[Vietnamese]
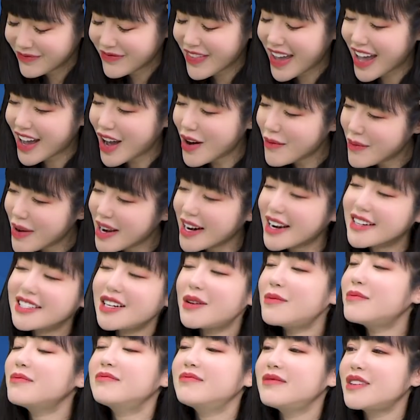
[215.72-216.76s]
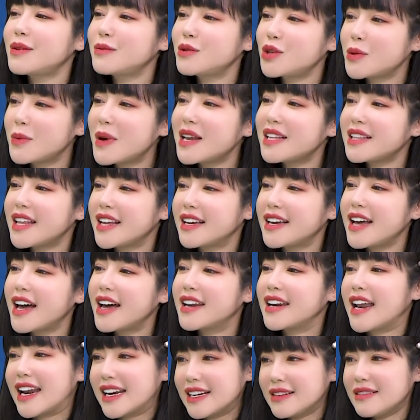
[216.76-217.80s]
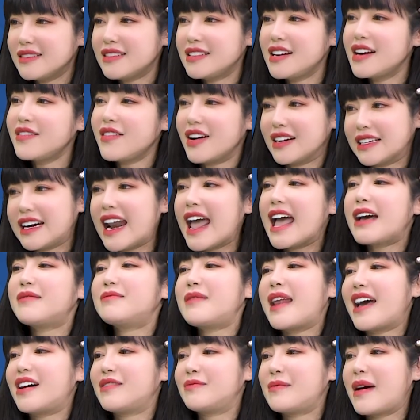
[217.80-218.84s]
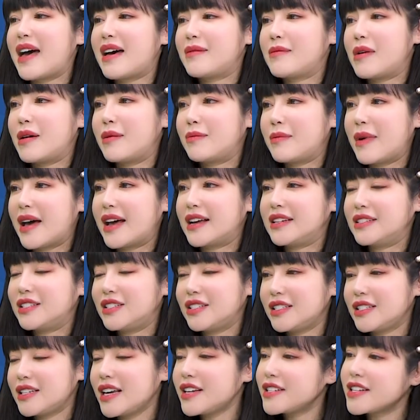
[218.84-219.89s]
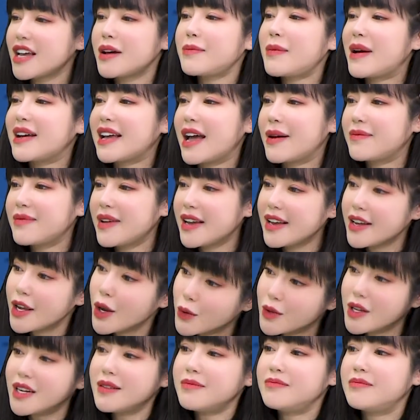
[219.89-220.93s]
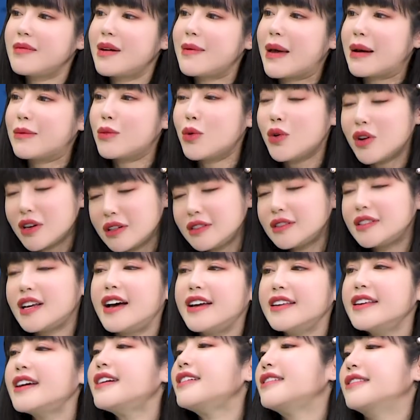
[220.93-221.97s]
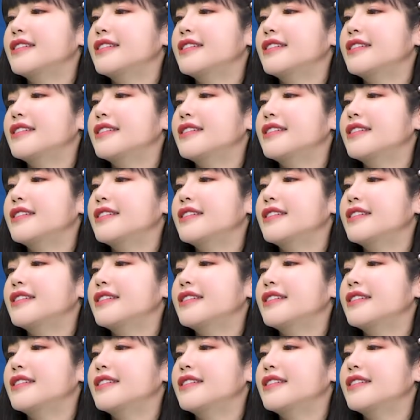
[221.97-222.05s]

Mà không biết là trong trong showbiz thì cái hình ảnh nhân vật nam nào mà mà mà Jsol bạn cảm thấy yêu thích mà bạn muốn hướng tới nhất?